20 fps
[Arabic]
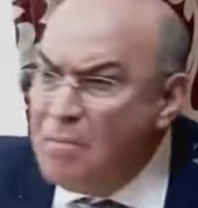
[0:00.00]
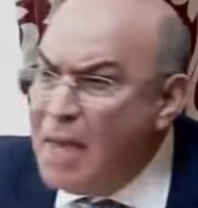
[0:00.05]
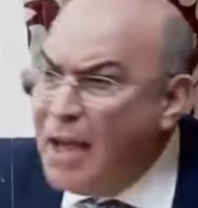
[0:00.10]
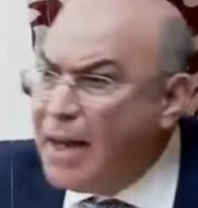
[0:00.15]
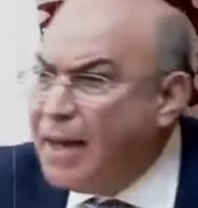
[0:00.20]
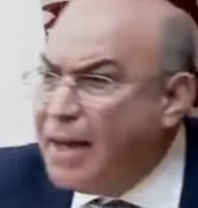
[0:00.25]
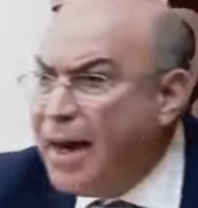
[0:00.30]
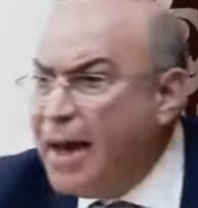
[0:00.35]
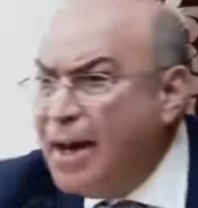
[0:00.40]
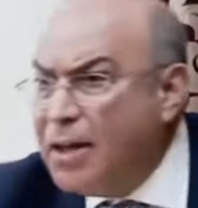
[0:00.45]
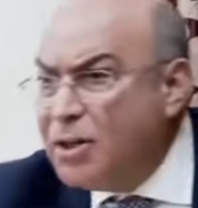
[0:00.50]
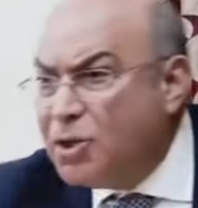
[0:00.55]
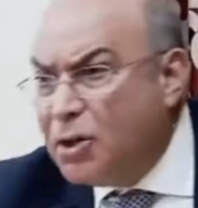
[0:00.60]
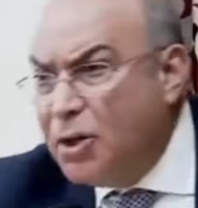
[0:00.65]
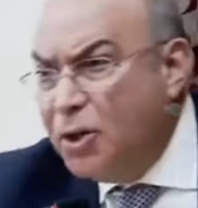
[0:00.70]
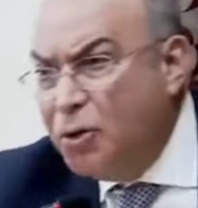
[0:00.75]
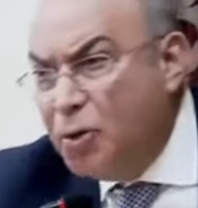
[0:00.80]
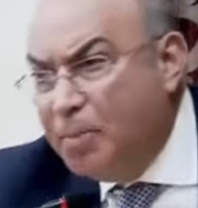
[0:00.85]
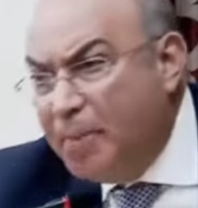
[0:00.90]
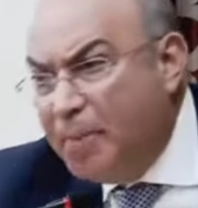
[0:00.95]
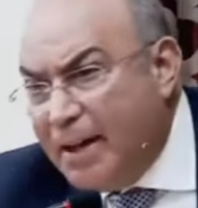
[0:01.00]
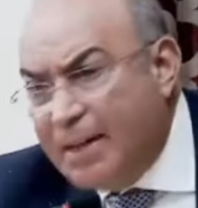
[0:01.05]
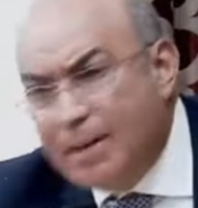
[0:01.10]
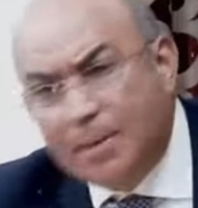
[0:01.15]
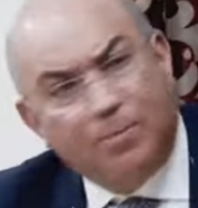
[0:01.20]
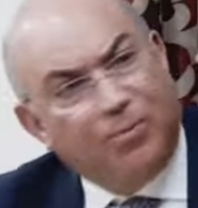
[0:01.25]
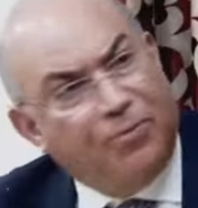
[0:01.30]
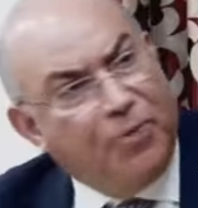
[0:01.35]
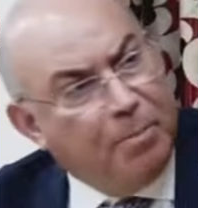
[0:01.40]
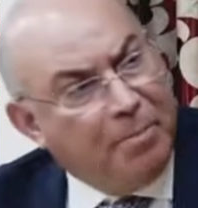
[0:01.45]
ما كاينش اليوم
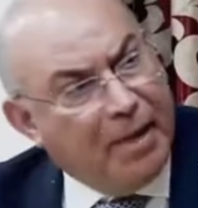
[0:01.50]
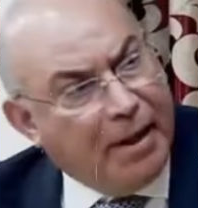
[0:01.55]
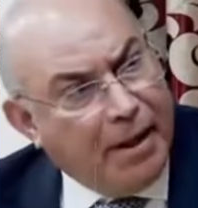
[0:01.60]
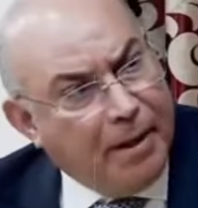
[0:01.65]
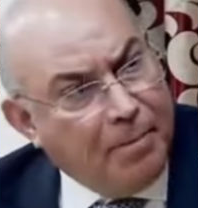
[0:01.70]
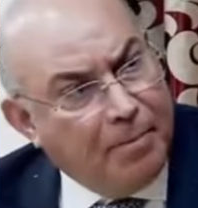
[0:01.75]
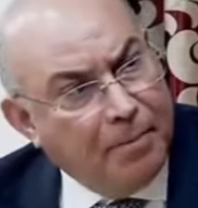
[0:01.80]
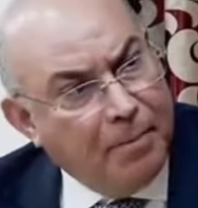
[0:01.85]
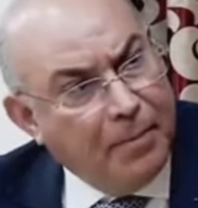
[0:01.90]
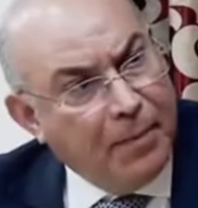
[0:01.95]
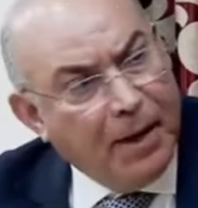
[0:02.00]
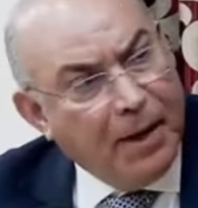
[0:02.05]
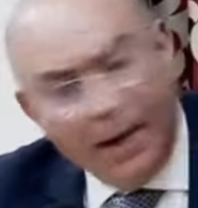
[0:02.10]
حزب في المغرب